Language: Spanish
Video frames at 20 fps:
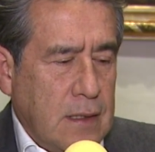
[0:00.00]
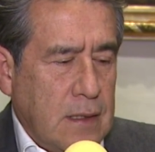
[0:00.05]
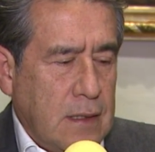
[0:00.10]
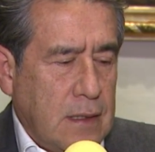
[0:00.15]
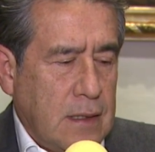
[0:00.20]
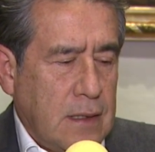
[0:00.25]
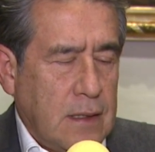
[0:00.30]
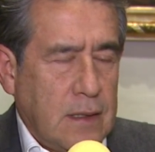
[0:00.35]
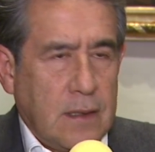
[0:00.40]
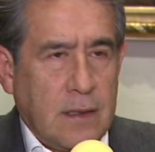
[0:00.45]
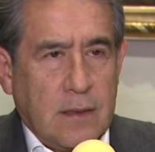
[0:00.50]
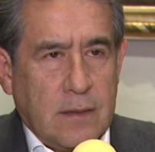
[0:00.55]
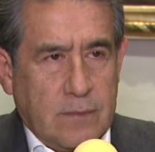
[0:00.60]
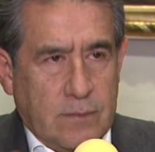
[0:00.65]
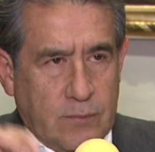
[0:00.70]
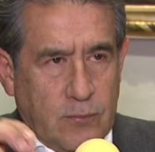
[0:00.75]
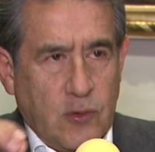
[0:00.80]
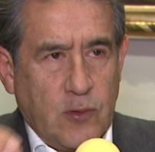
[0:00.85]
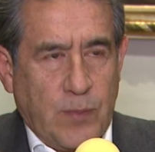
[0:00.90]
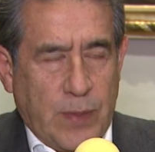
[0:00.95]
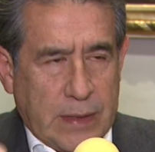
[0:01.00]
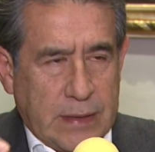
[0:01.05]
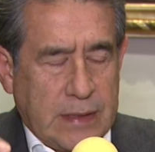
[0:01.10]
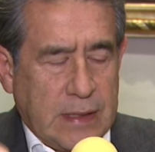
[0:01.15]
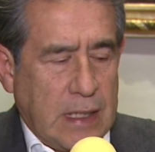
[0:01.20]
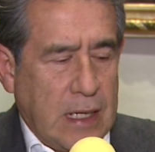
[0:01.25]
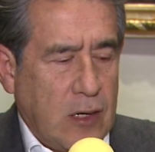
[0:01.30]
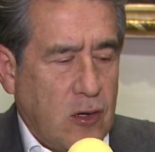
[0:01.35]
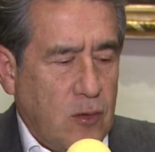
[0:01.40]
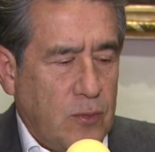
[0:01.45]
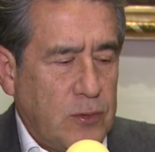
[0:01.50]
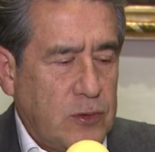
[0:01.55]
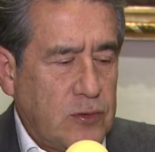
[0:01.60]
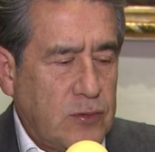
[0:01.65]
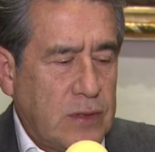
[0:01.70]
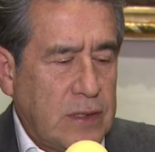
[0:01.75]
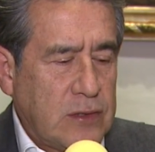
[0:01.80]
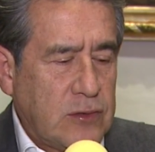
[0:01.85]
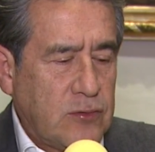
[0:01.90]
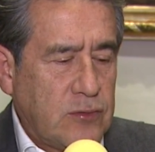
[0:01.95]
eh, por parte de la
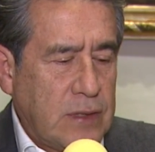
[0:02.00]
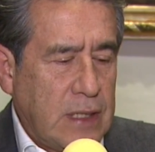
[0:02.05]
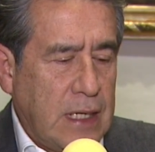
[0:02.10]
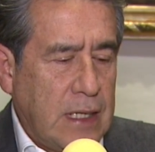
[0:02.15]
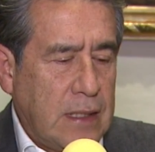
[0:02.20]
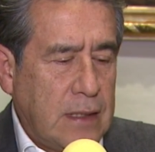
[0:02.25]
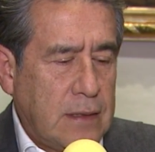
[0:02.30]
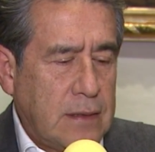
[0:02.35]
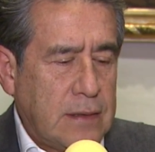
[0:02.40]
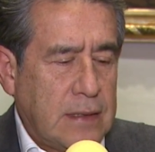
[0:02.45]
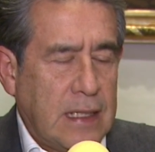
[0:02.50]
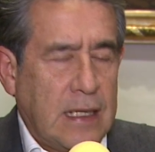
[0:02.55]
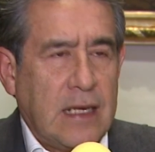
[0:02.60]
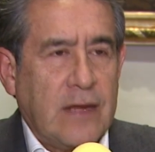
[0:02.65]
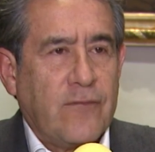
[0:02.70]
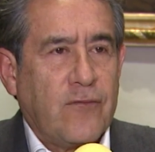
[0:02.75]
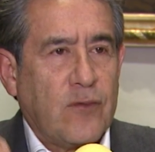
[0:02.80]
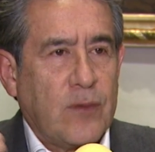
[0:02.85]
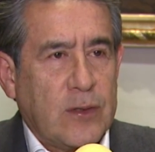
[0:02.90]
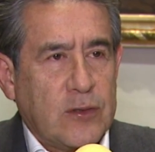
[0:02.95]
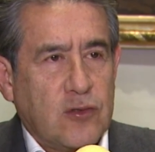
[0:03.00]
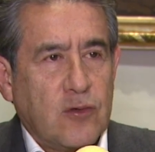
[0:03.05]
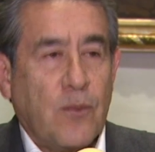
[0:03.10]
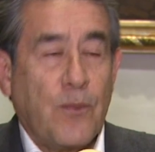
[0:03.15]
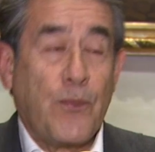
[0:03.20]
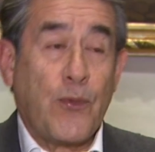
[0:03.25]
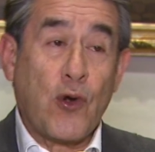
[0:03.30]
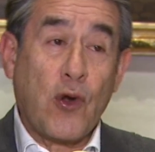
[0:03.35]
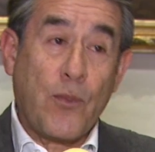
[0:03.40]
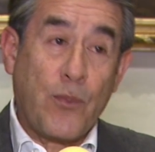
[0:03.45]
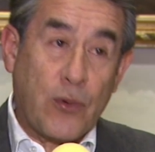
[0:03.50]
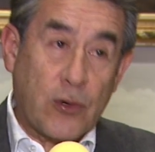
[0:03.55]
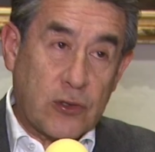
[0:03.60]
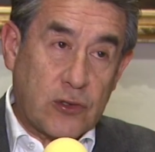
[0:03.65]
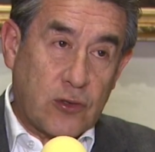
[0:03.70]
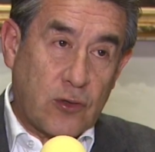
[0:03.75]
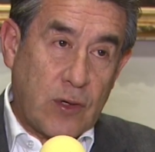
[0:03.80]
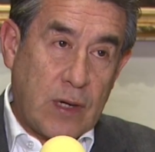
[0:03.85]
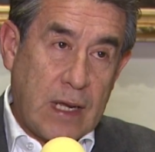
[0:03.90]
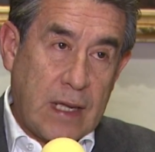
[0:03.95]
Comisión Nacional de la información
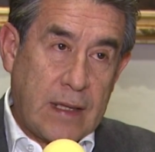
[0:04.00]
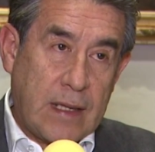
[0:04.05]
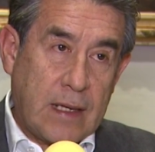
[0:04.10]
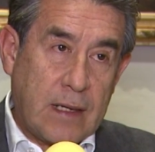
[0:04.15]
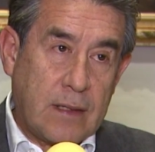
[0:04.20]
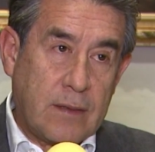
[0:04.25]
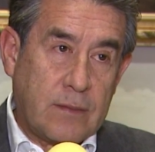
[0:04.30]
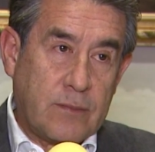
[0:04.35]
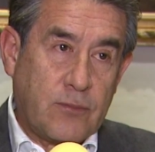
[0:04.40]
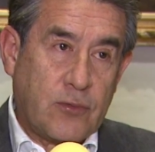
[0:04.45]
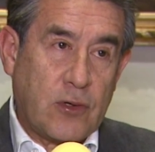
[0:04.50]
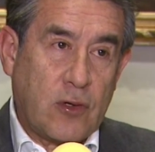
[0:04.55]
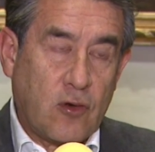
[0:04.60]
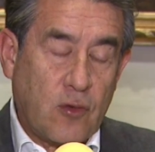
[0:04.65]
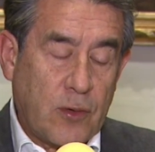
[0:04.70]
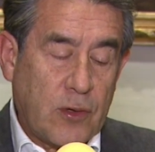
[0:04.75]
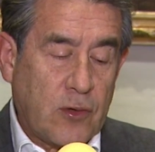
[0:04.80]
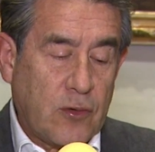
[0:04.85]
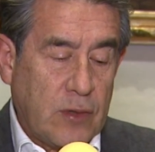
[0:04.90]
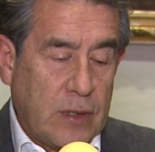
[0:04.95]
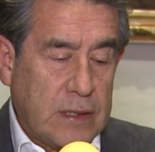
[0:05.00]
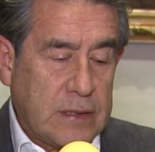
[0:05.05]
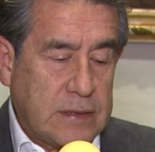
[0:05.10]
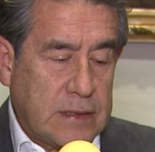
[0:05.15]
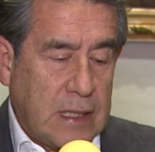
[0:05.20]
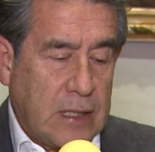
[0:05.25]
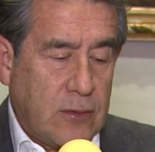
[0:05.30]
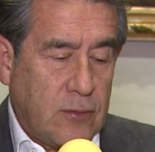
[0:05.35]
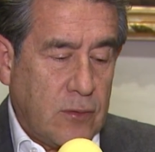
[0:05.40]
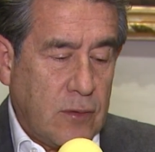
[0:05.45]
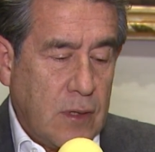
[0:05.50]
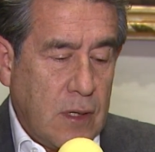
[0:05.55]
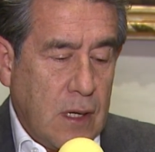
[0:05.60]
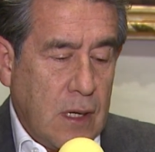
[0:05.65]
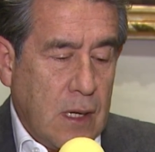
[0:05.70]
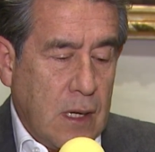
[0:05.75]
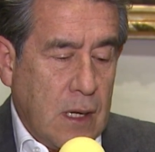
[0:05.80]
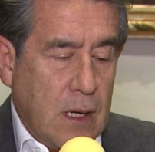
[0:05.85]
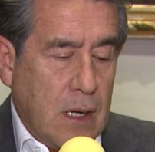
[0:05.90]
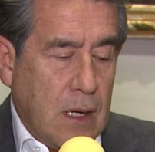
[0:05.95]
proporcionada por el gobierno del Estado,
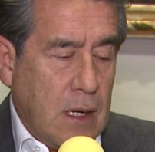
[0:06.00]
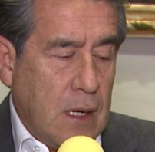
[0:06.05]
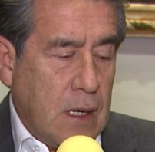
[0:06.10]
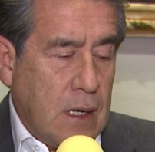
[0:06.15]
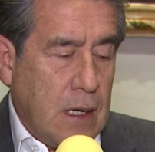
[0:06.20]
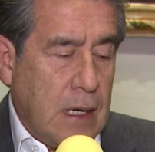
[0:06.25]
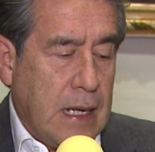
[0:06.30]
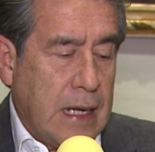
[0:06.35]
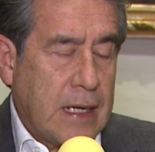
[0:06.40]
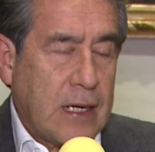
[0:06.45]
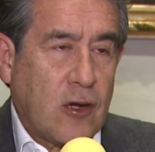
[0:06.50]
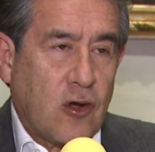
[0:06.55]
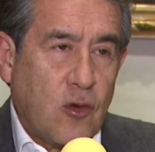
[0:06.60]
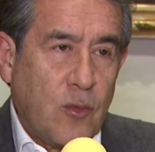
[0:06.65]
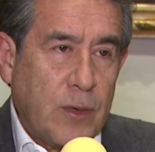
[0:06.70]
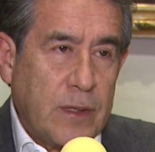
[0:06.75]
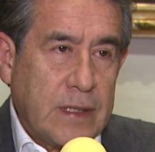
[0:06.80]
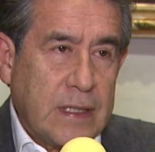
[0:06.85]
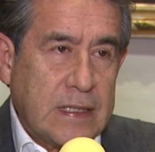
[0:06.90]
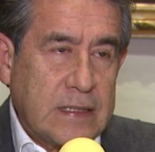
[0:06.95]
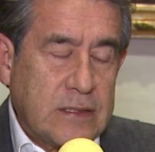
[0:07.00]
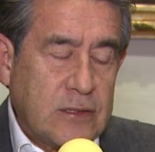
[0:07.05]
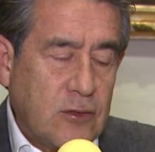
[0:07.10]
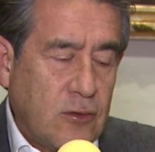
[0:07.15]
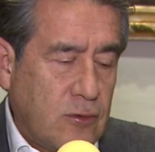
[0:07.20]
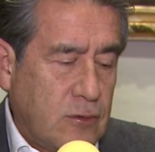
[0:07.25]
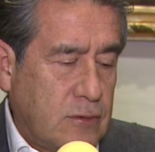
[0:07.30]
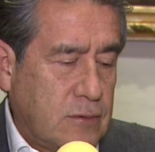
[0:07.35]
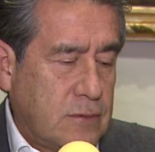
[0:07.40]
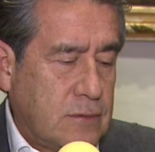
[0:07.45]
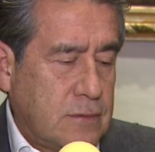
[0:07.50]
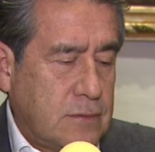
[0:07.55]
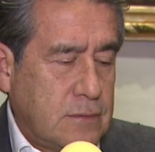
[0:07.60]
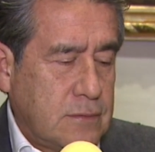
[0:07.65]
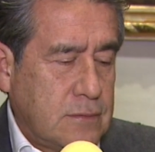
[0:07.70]
la recomendación,